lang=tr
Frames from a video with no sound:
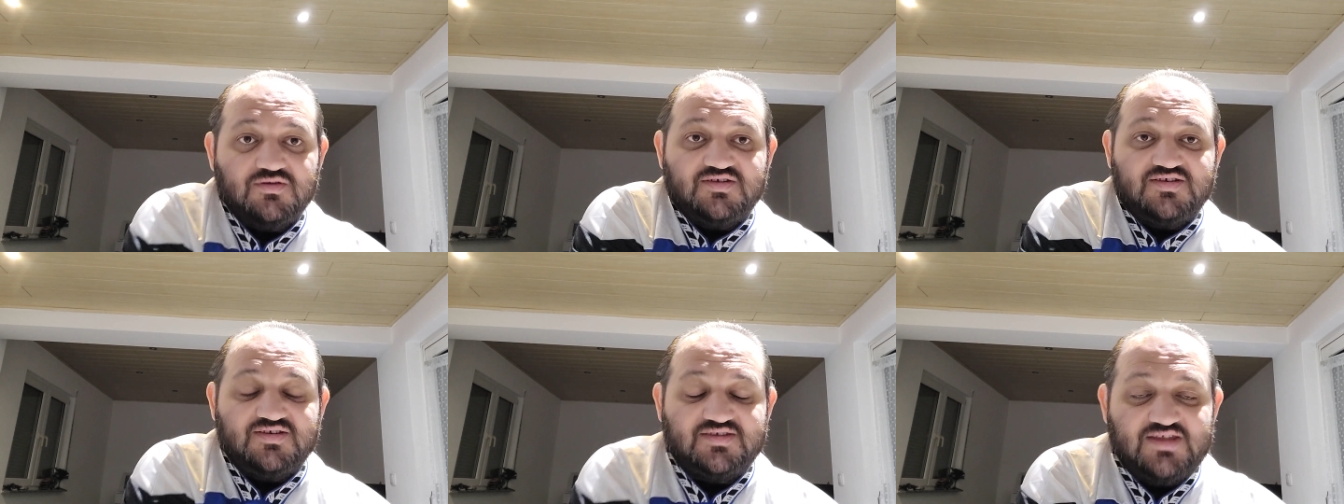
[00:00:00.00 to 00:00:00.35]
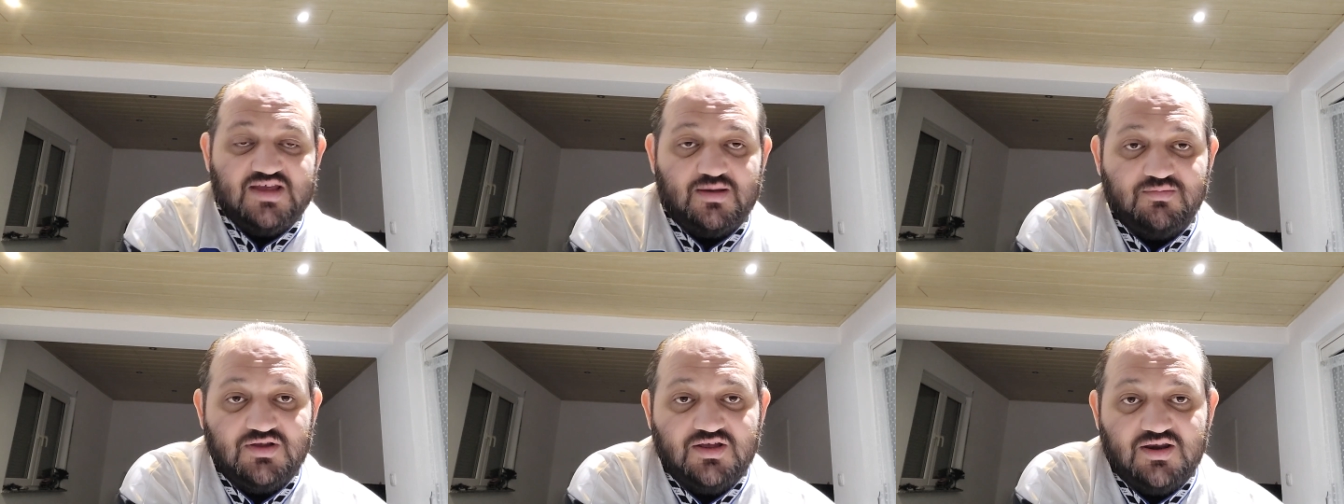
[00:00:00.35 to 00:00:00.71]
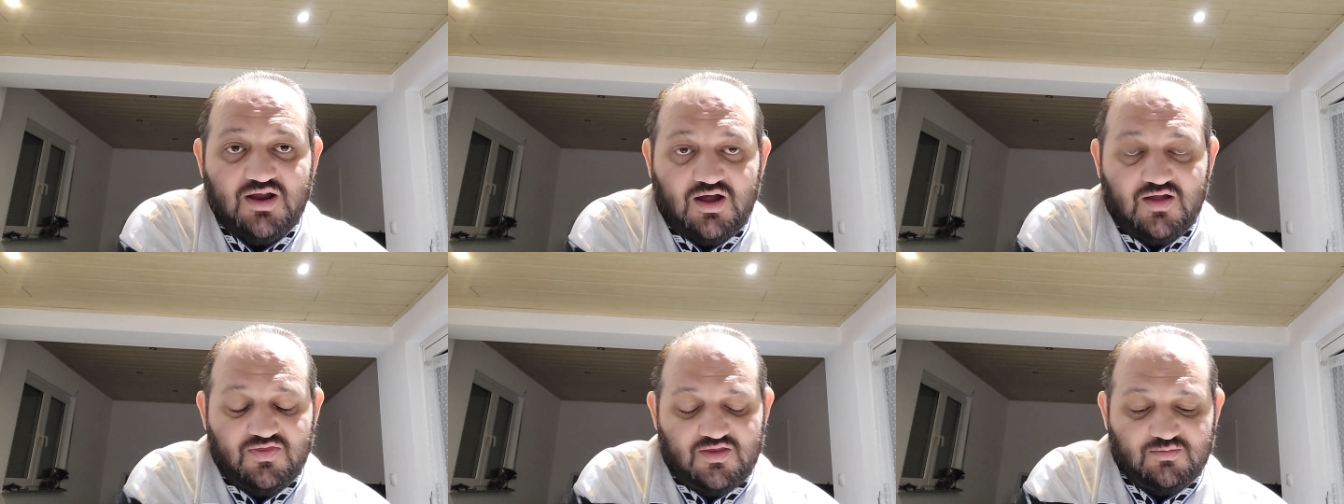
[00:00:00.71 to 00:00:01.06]
sistemleri
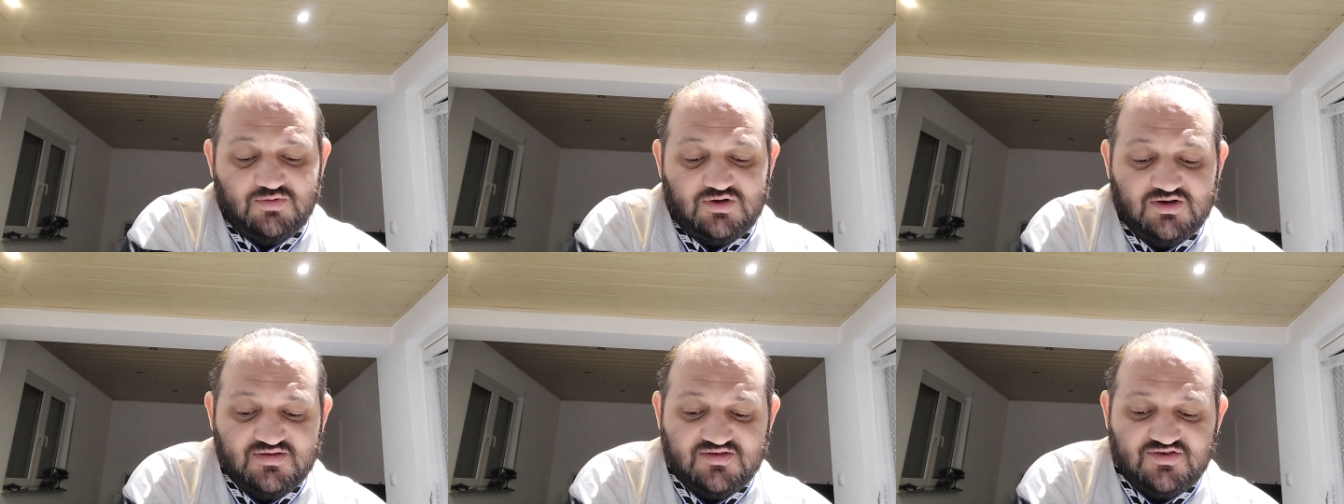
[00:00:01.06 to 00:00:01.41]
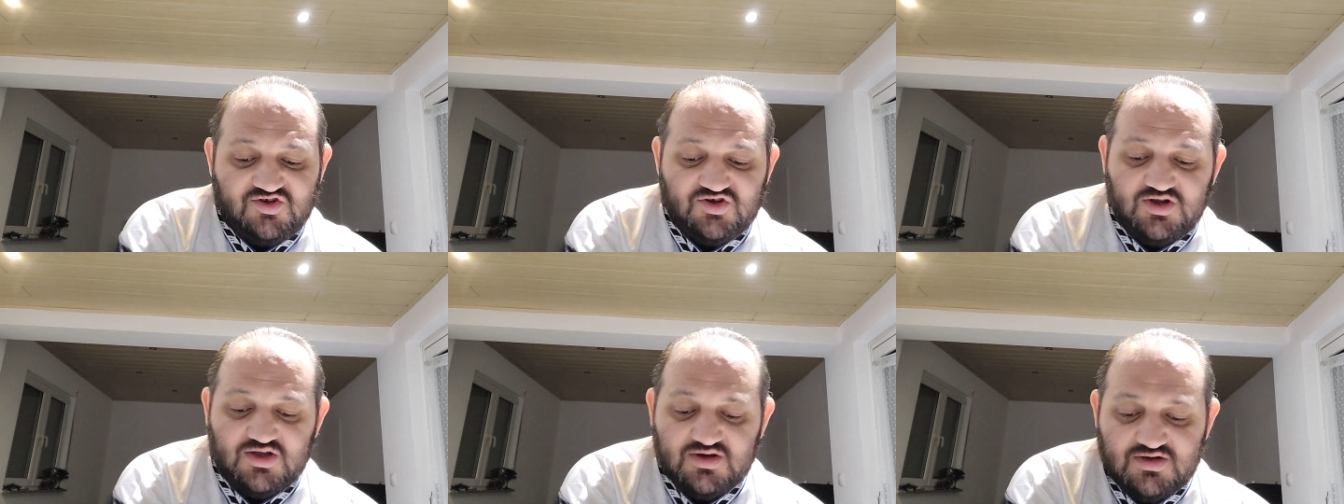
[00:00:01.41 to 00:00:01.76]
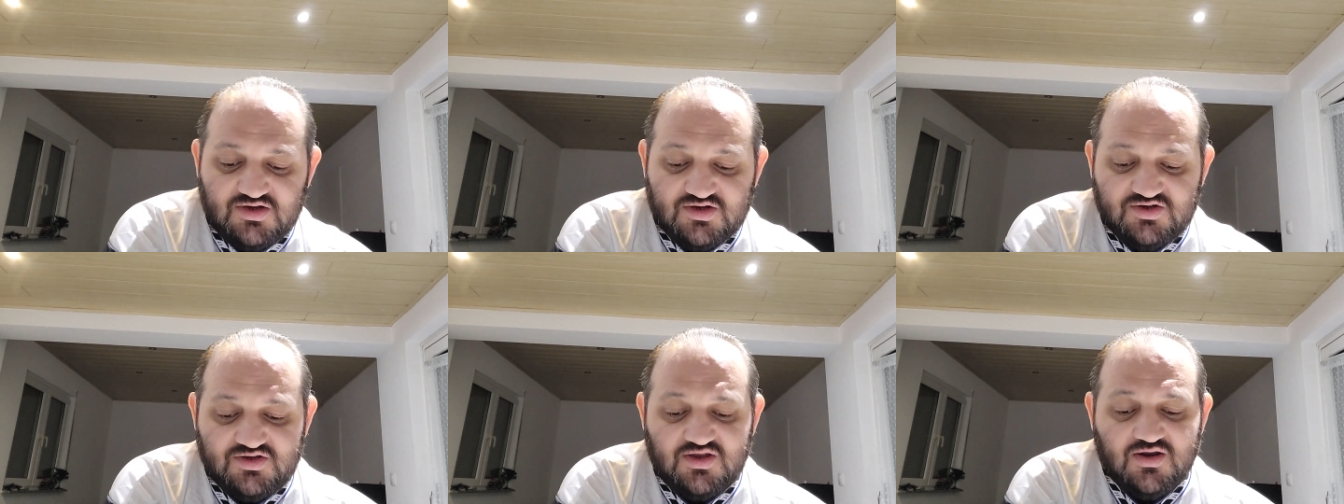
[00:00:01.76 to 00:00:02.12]
anlamanız için
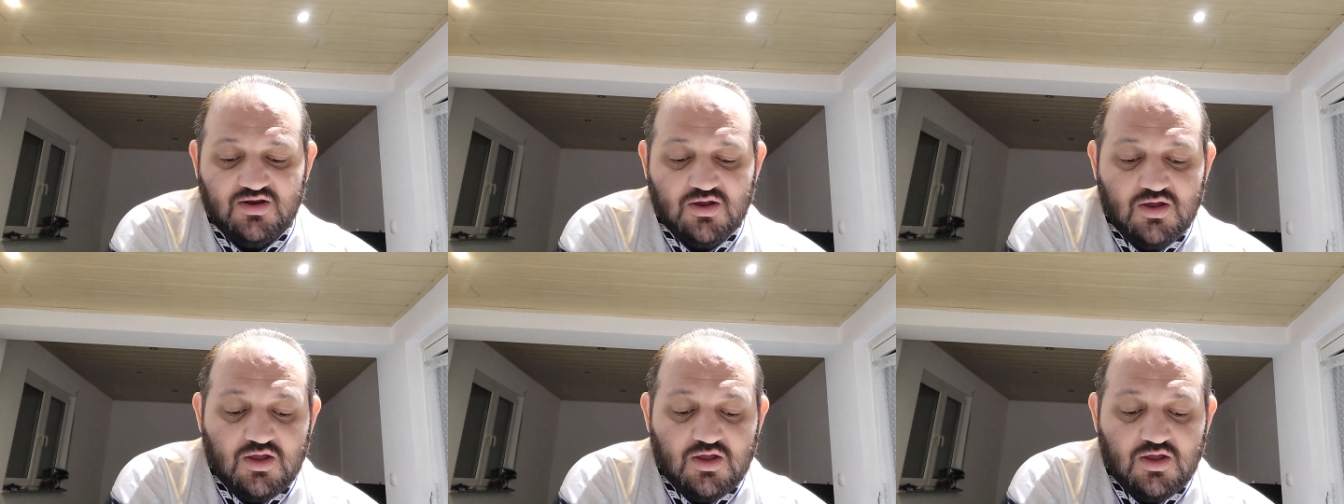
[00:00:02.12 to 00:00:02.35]
arkadaşlar.